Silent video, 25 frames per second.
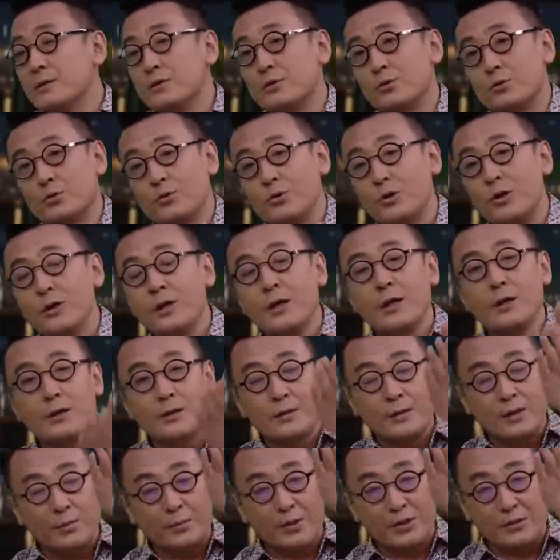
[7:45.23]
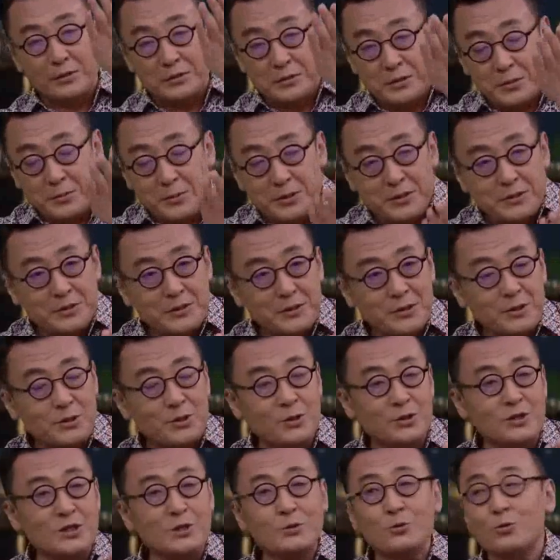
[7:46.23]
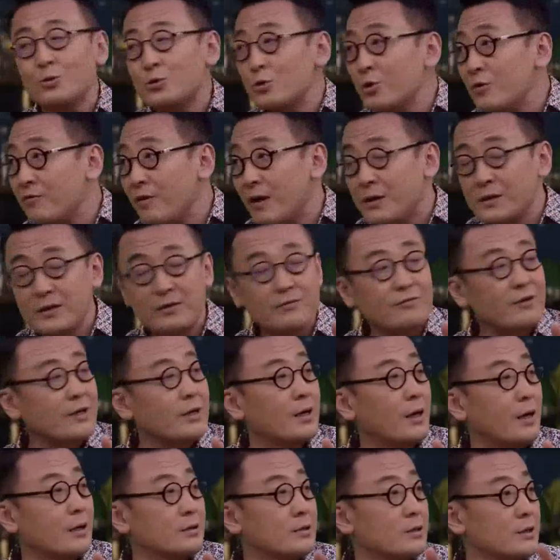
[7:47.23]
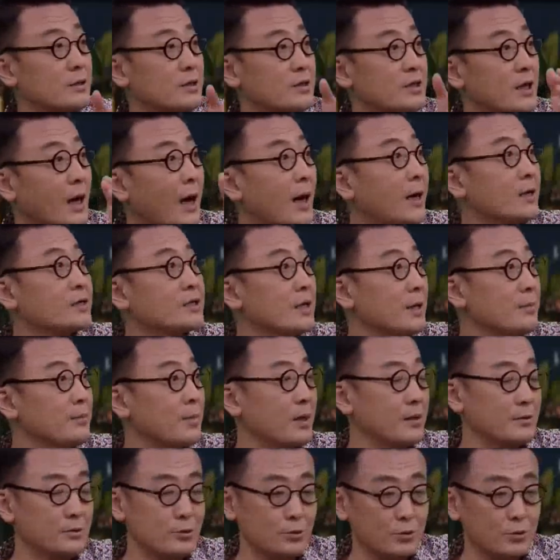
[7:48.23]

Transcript: 就是说，那么人们有这种说法，认为啊，这个崖山嘛，